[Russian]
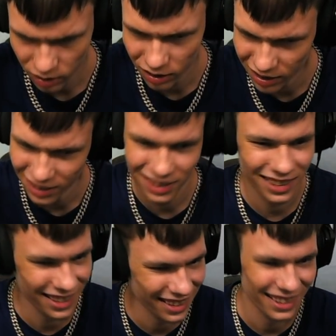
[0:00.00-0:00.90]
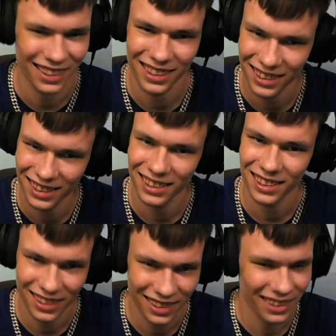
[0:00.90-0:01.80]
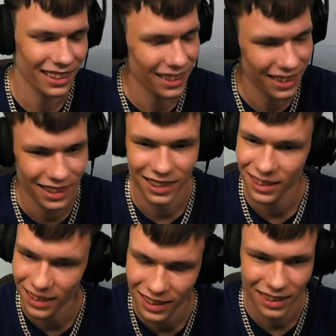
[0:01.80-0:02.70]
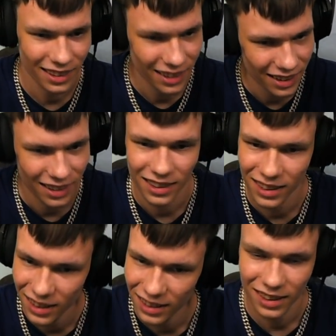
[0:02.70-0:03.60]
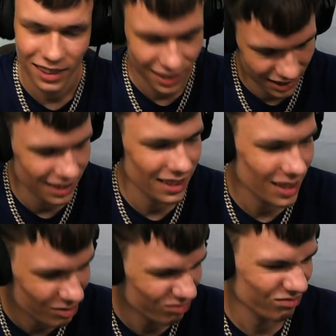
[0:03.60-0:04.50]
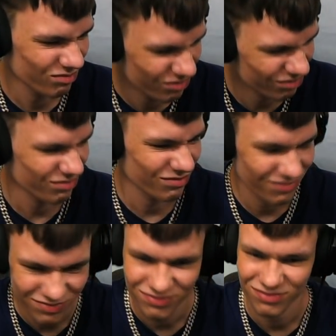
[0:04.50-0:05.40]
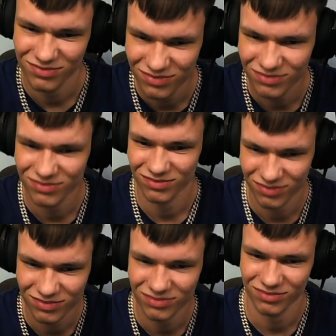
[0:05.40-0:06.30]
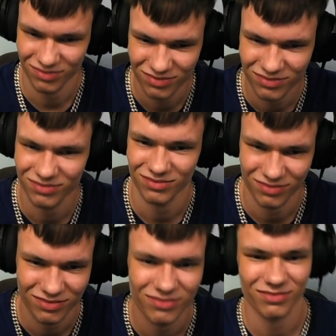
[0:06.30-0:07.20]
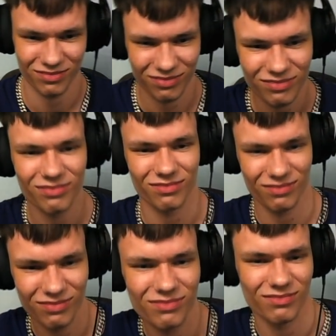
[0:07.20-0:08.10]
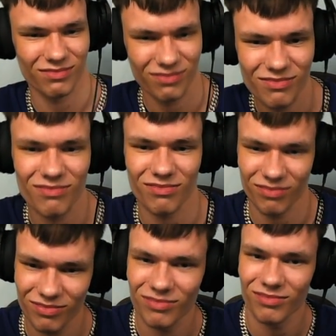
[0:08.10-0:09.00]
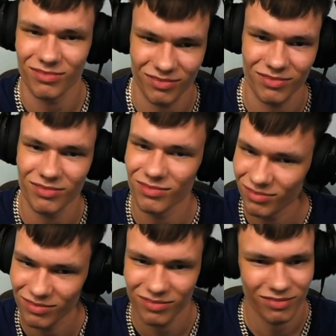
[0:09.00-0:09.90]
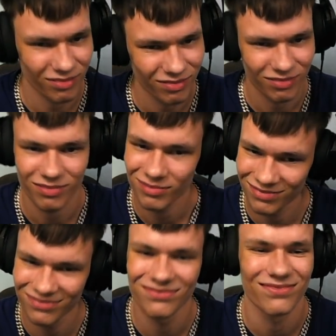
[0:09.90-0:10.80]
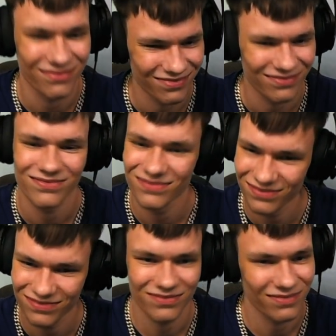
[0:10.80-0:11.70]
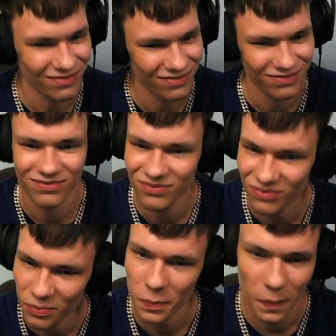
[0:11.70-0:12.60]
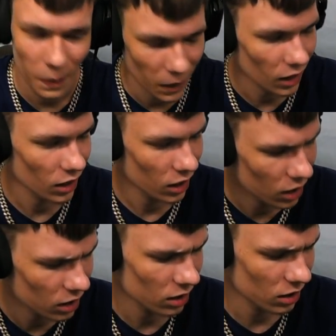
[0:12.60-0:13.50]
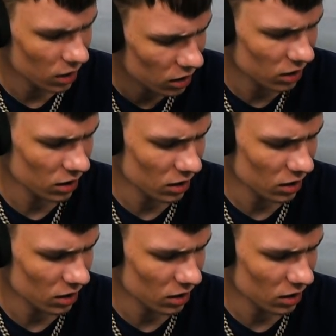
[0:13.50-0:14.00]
видишь меня, пиши слэшки Брюлики слепит как флешка Да я орел, а ты пешка Чё? Да я король, а ты решка Понял, я задонатил на цепь Блейн, выгляжу будто я рэп Йоу, я на грув стрит, я на трэп Что такое трэп? Под шопой донатная тачка